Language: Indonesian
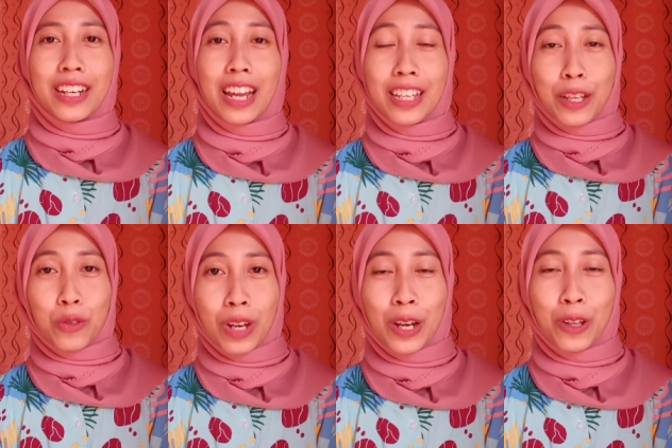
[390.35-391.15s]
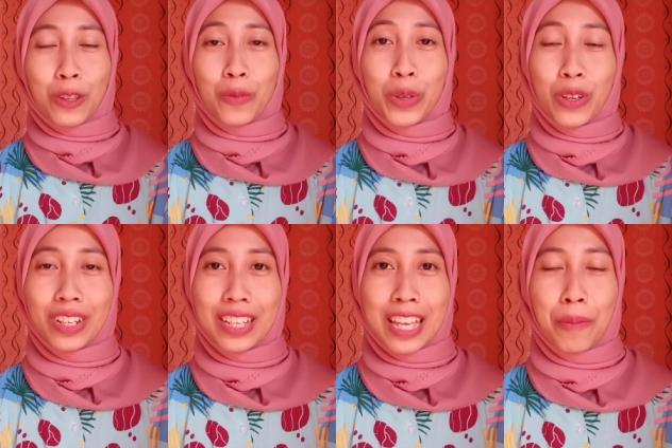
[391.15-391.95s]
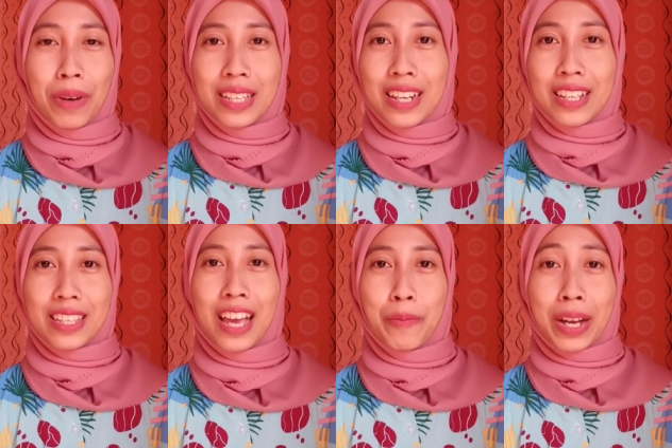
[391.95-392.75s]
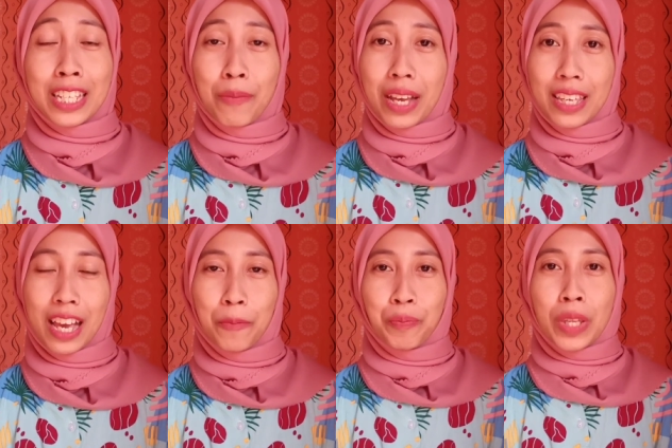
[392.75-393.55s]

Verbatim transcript: dan yang sudah nonton video ini sampai selesai. Makasih banyak.